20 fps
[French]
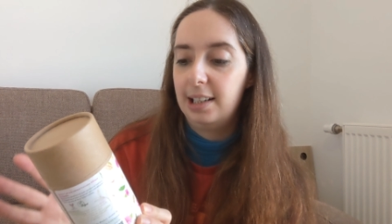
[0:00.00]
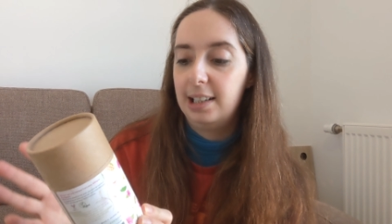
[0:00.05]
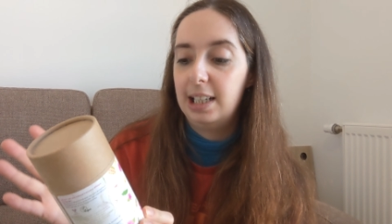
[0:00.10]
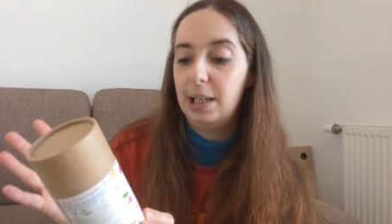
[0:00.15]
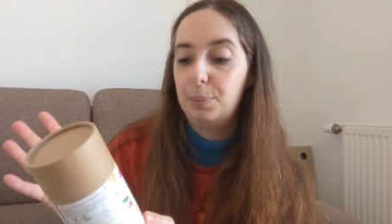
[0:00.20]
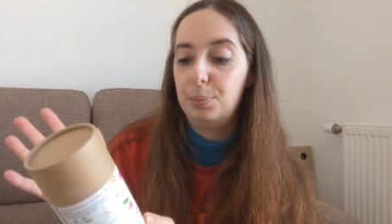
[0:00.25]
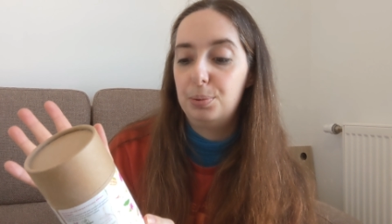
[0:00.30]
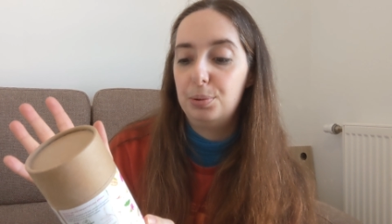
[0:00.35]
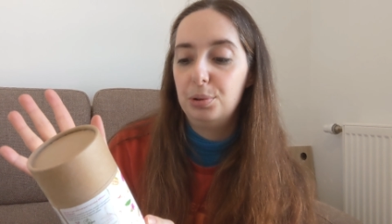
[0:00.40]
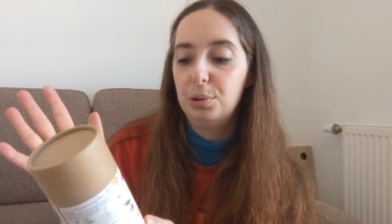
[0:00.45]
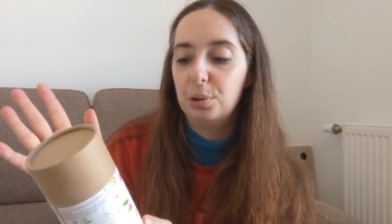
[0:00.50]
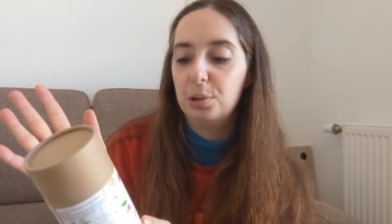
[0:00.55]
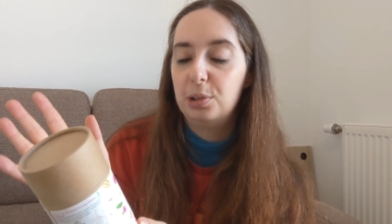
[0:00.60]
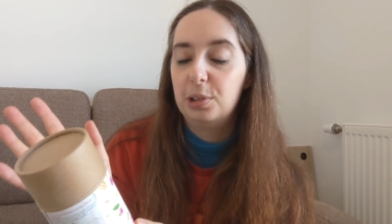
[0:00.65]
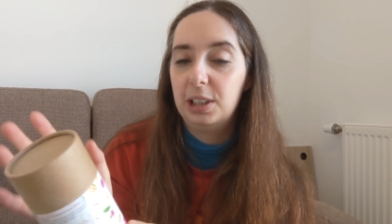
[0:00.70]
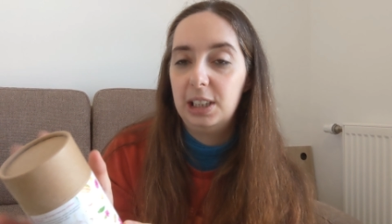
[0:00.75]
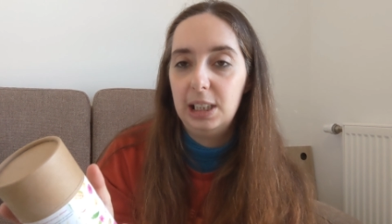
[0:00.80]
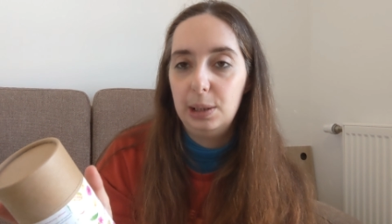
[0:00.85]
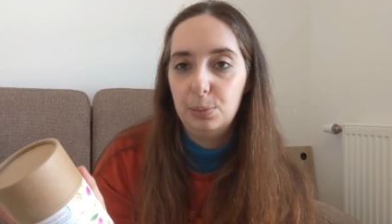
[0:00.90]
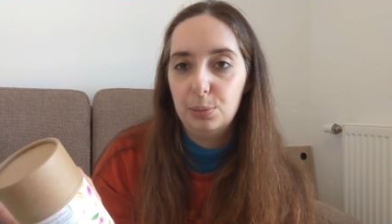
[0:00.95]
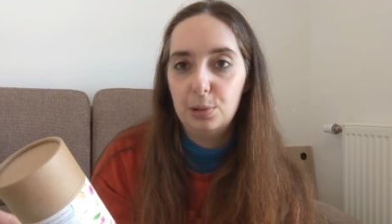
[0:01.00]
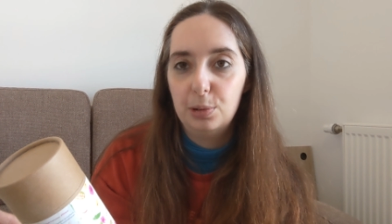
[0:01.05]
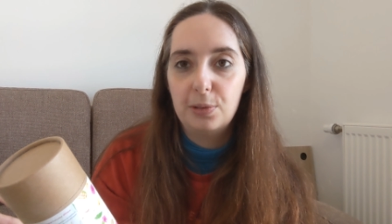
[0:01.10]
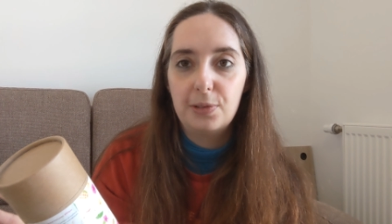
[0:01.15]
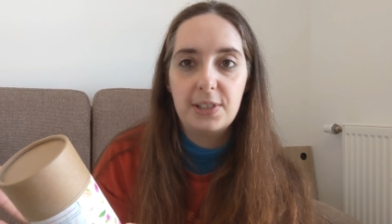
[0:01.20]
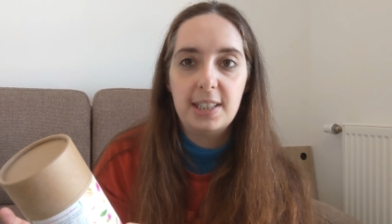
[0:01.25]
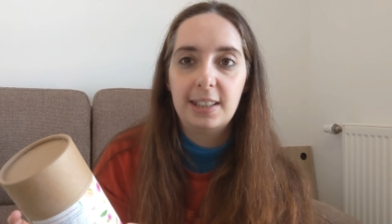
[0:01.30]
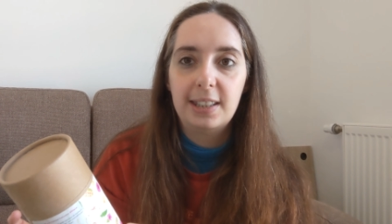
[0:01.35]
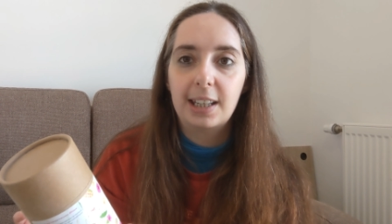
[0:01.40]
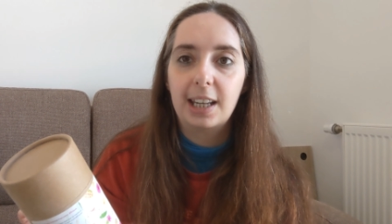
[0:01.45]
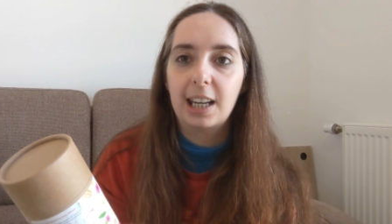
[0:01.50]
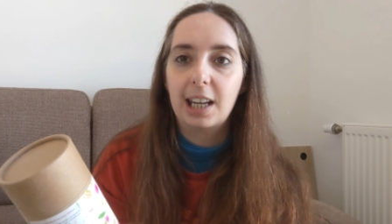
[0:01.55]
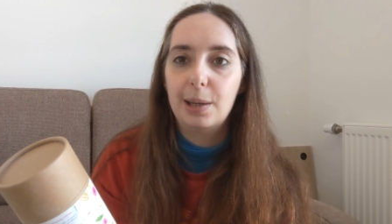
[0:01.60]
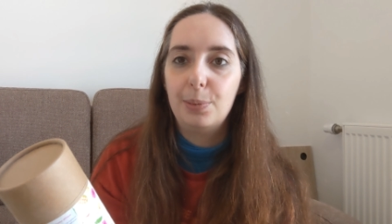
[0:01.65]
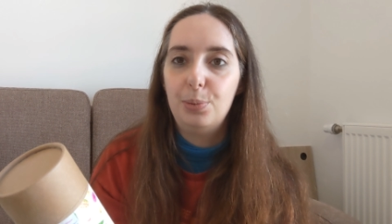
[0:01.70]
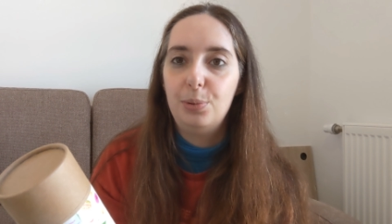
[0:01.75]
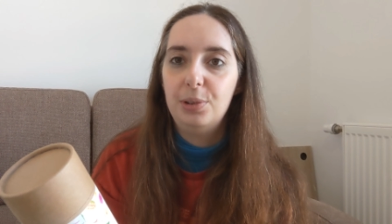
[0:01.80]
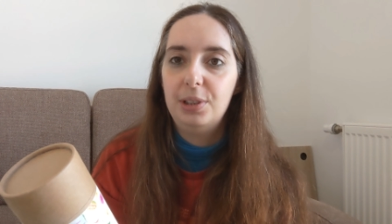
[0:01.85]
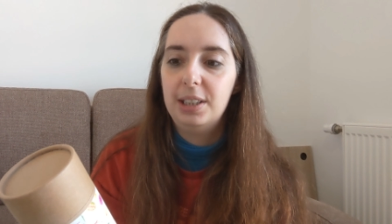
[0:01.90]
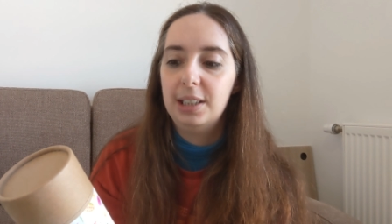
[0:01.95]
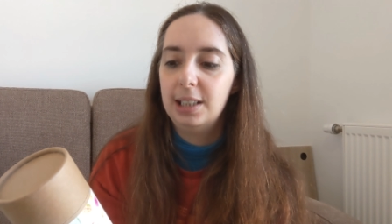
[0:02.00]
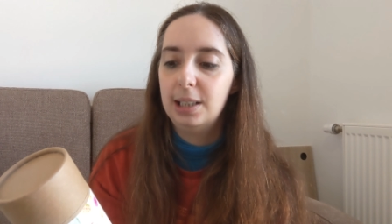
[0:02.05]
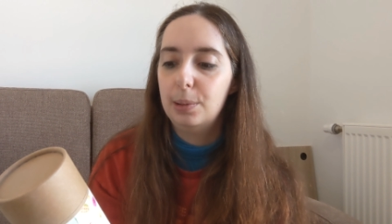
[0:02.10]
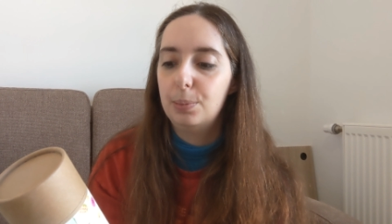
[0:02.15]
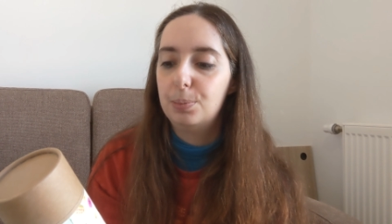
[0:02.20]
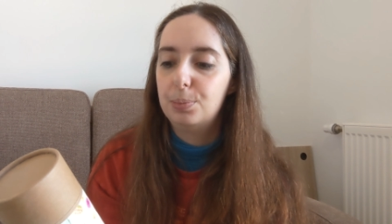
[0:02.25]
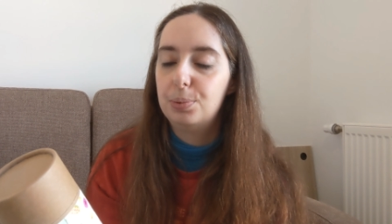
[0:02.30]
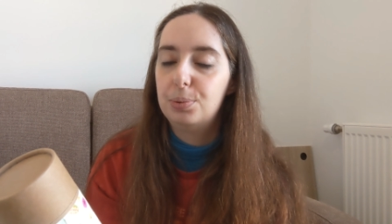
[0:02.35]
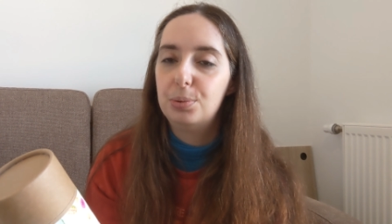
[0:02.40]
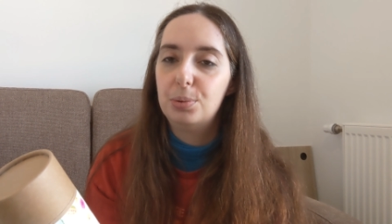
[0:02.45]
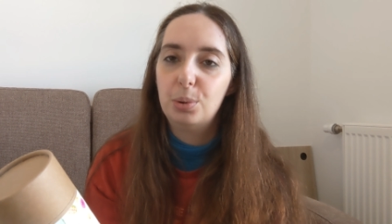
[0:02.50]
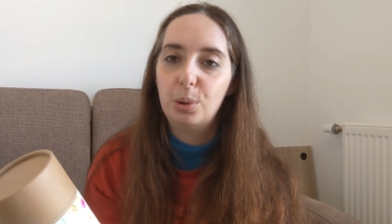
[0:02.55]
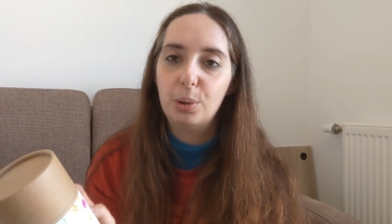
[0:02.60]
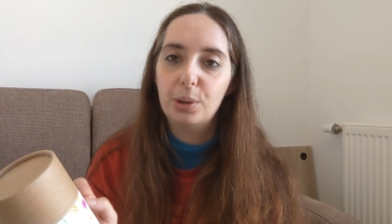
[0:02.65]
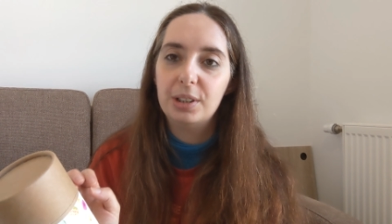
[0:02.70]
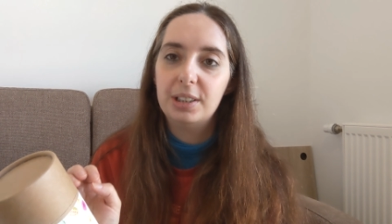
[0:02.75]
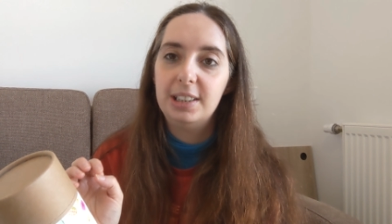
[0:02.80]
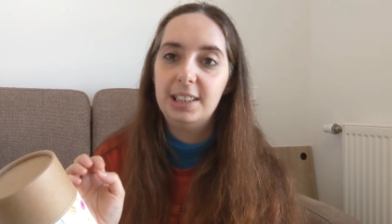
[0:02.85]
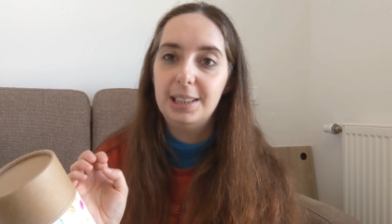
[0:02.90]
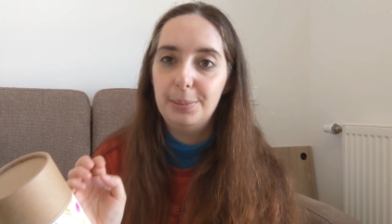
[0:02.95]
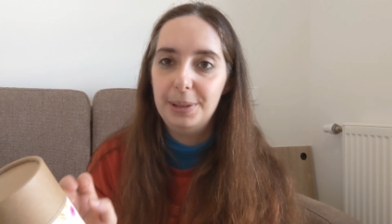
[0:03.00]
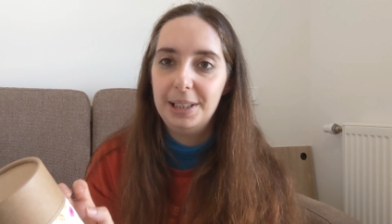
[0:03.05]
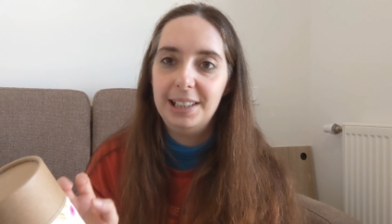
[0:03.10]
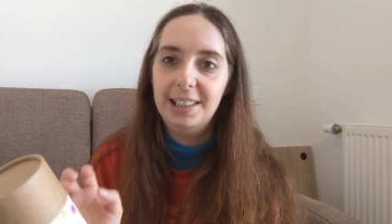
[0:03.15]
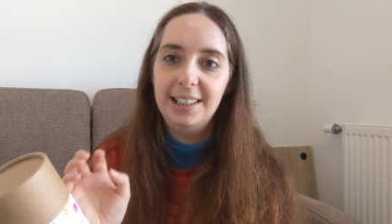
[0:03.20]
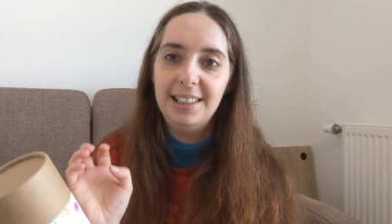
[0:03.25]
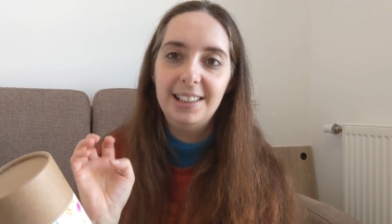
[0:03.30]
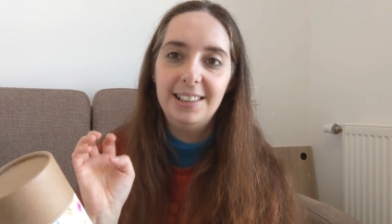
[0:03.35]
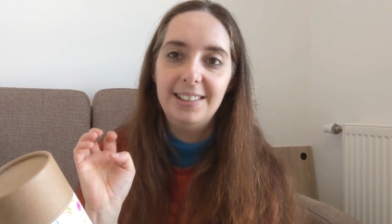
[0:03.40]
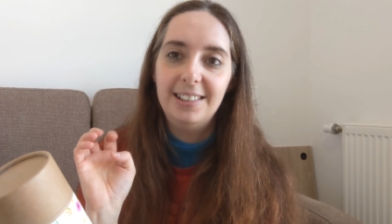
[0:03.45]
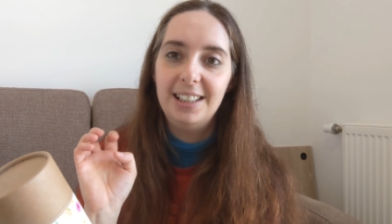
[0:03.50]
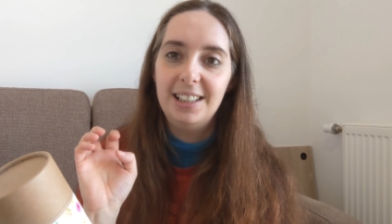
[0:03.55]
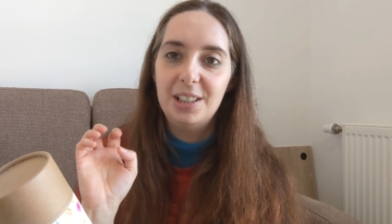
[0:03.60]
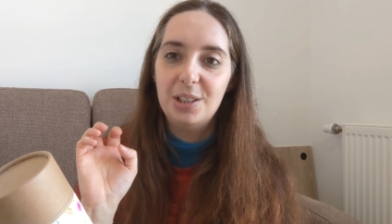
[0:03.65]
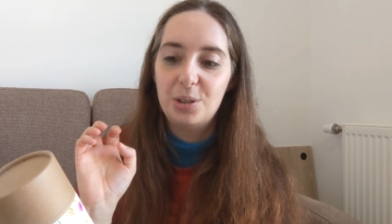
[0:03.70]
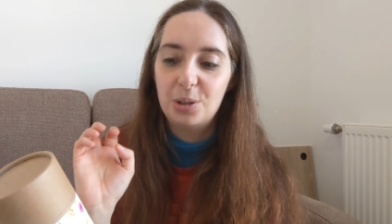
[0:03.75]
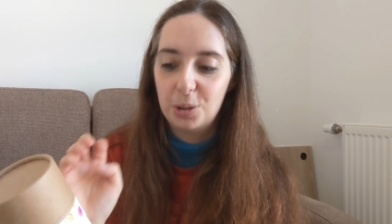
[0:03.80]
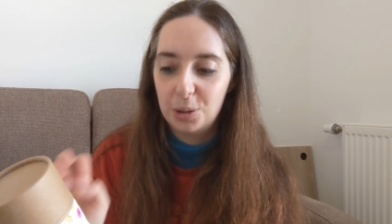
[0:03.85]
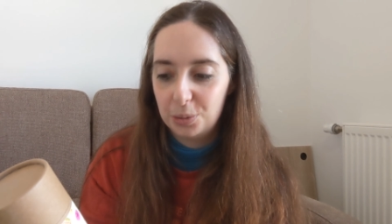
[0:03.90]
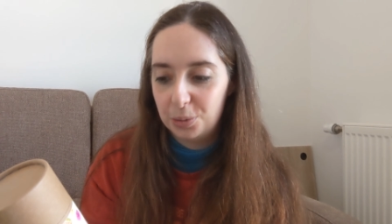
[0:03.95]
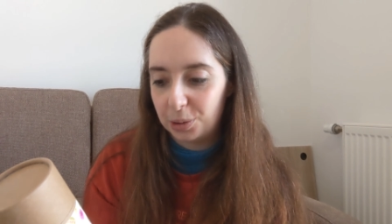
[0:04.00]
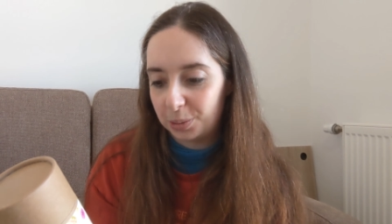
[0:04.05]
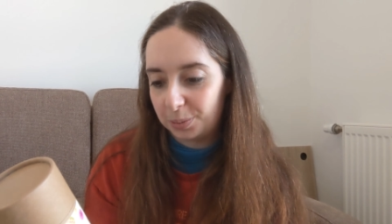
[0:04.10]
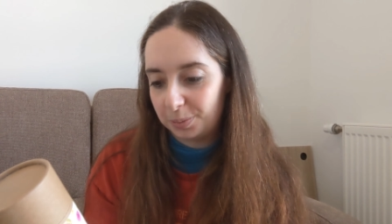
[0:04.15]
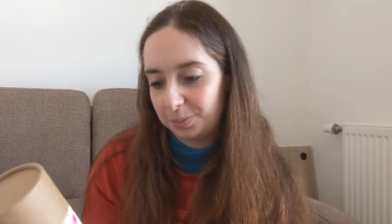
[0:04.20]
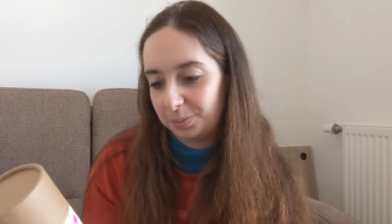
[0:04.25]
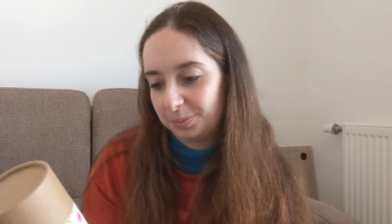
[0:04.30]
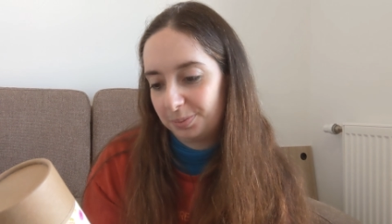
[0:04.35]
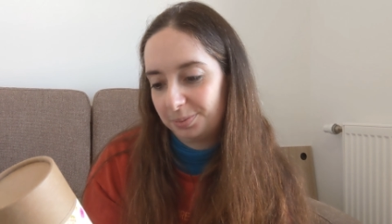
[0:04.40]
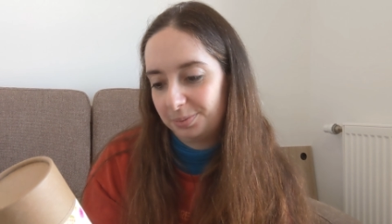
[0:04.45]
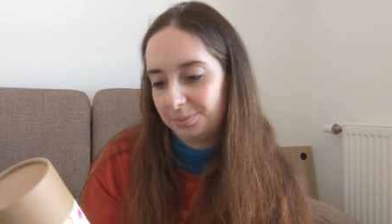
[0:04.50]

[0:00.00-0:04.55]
La poudre de guimauve, c'est très réputé pour démêler les cheveux.